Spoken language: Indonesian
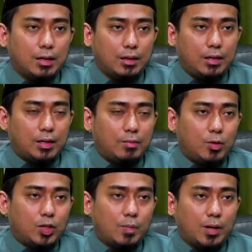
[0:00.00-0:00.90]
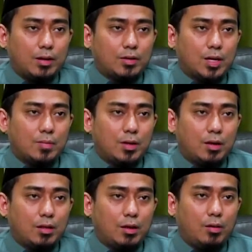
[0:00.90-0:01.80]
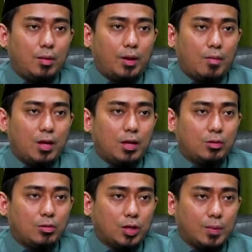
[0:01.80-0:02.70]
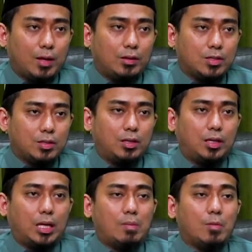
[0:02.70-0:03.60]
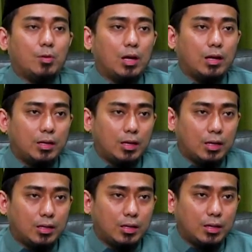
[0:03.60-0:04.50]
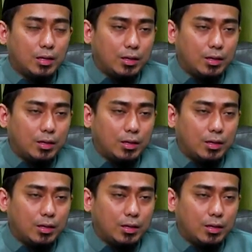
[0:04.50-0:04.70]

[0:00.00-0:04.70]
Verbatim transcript: ketika mengucapkan sami Allahu liman hamidah itu otomatis imam juga ya